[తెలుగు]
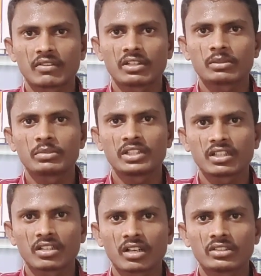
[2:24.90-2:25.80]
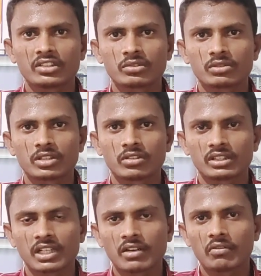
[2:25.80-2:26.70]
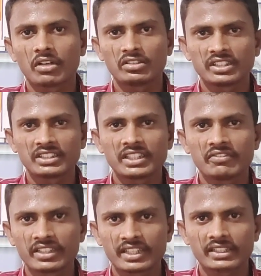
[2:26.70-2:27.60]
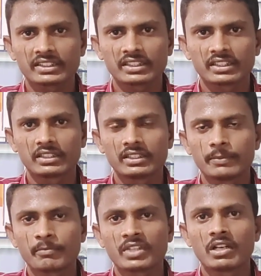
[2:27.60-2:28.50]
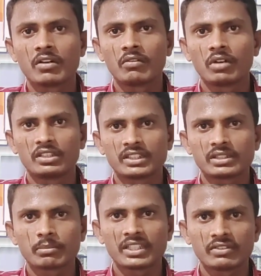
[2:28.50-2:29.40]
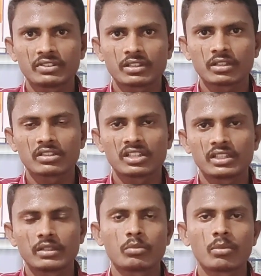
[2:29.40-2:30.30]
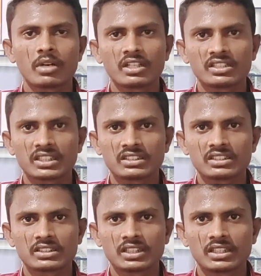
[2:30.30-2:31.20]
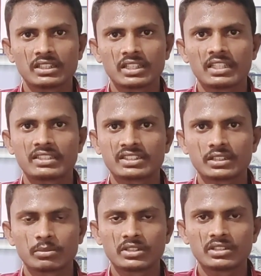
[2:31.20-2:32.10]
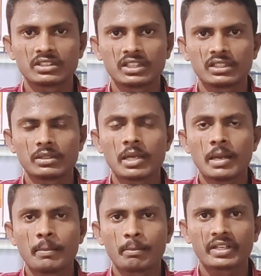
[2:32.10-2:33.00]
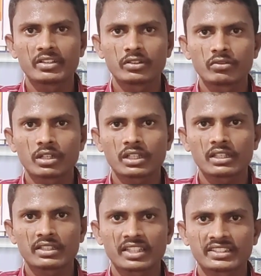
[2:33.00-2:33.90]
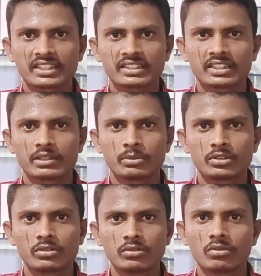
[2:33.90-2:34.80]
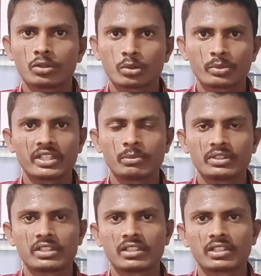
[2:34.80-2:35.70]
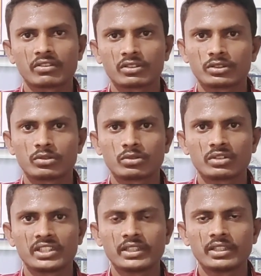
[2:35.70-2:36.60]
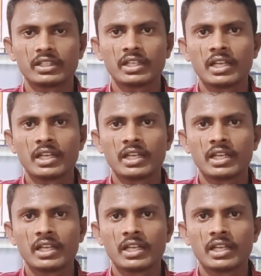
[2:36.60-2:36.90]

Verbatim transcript: తర్వాత మీ దగ్గర లాగిన్ చేసుకున్న తర్వాత వాళ్ళు చేసే ఎవ్రీ ట్రాన్సాక్షన్ అనేది వాళ్ళు చేసే మనీ విత్డ్రాల్ కానీ మొబైల్ రీఛార్జెస్ కానీ ఎలక్ట్రిసిటీ బిల్స్ కానీ ప్రతి ఒక్క ట్రాన్సాక్షన్కి మీకు వన్ రూపీ కమిషన్ అనేది రావడం జరుగుతుంది